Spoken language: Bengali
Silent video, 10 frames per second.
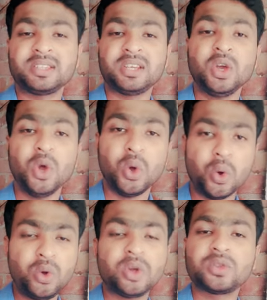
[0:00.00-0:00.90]
কাছে
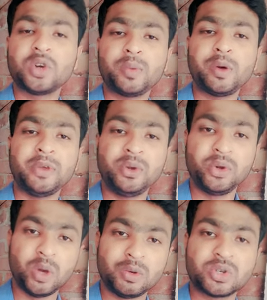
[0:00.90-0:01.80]
অনুরোধ করব
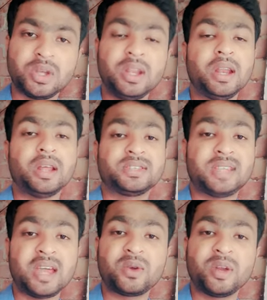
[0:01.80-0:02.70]
ভিডিওটি অবশ্যই
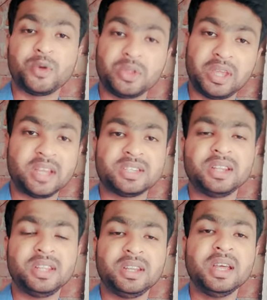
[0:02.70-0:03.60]
শেয়ার করে প্রত্যেককে
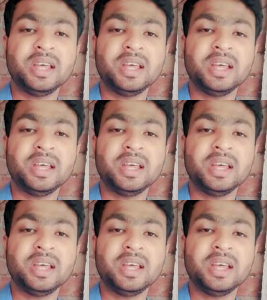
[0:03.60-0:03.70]
জানিয়ে দিন